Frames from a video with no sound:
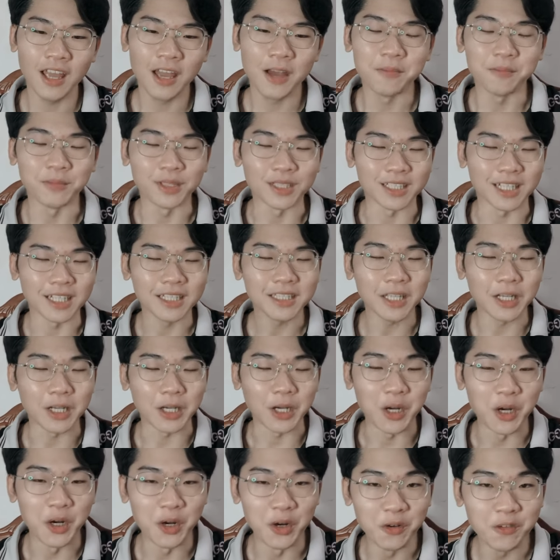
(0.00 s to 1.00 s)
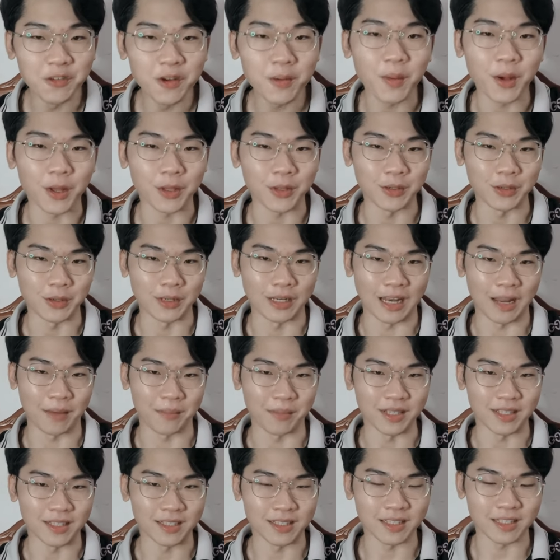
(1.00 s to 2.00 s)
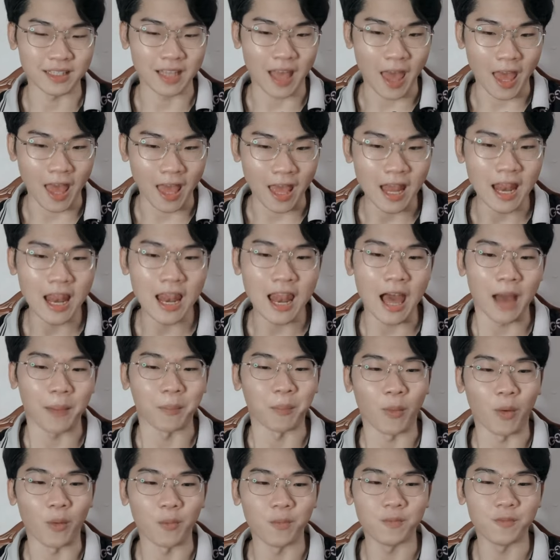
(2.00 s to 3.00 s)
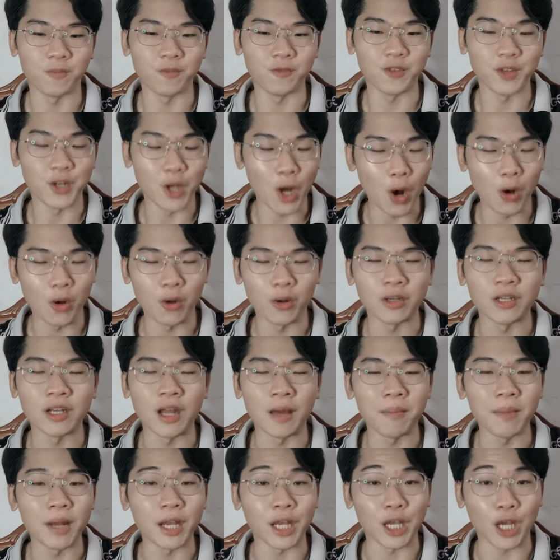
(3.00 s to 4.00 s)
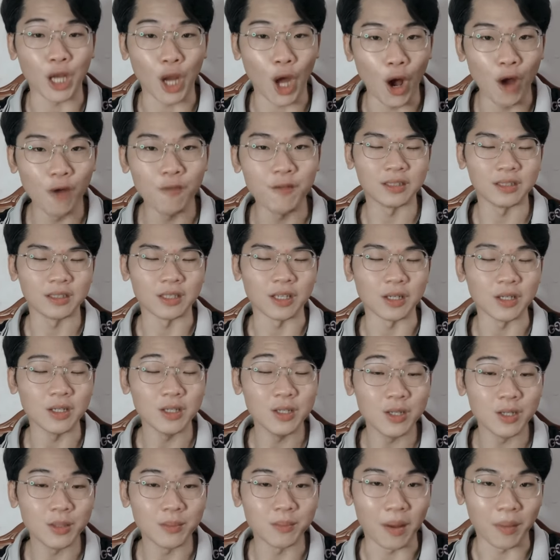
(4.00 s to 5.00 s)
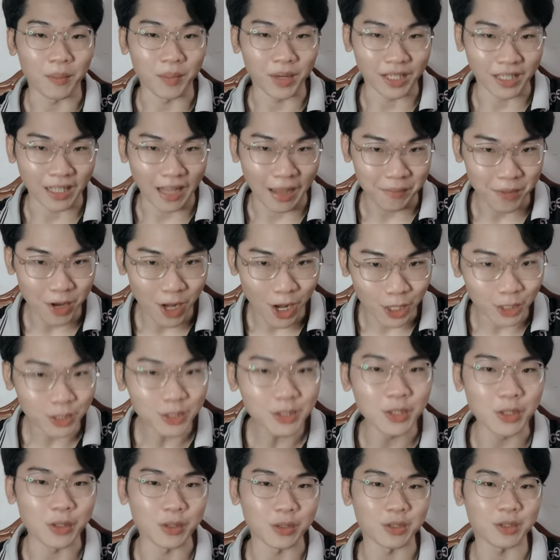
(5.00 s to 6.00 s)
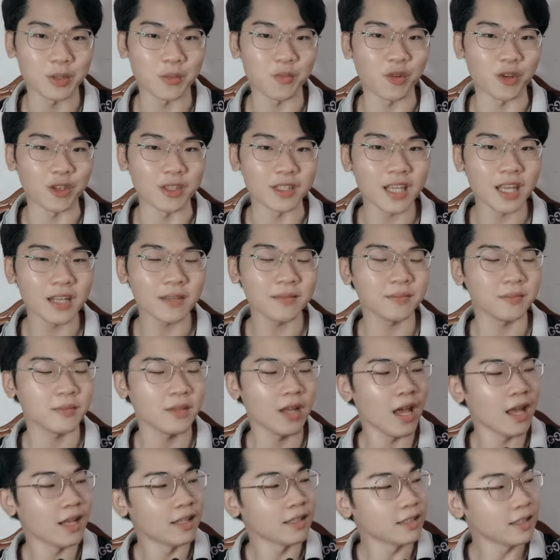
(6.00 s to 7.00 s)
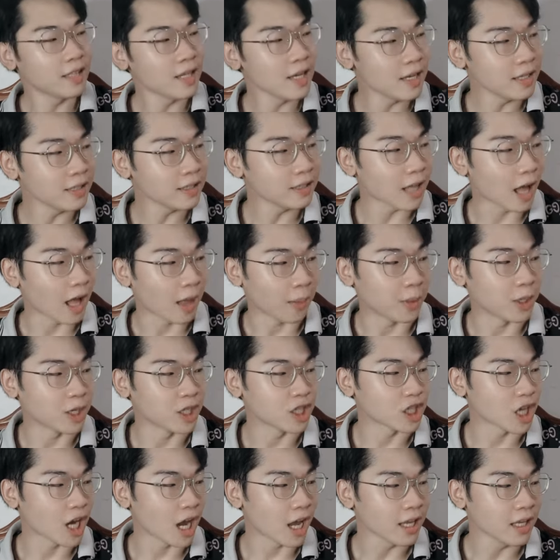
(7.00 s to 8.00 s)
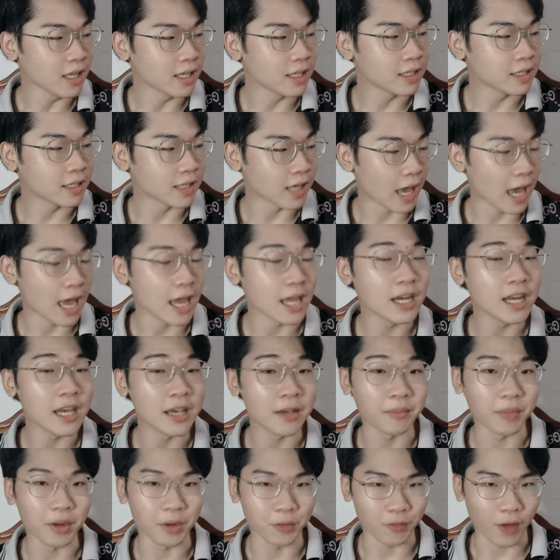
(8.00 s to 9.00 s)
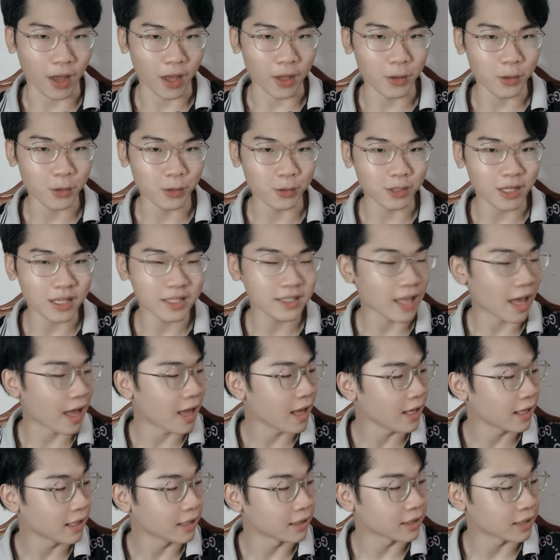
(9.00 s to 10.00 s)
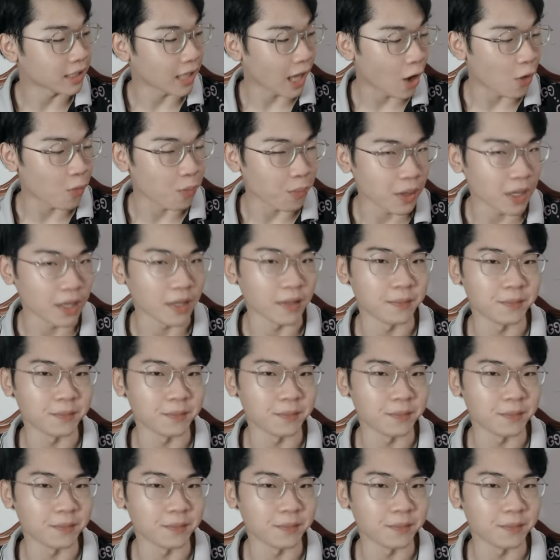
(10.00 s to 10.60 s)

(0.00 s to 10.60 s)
Mình đã từng hứa với mọi người là mình sẽ làm một video để mình nói về những chương mà mình cảm thấy ấn tượng trong quyển sách Thiên tài bên trái, kẻ điên bên phải của tác giả Cao Minh.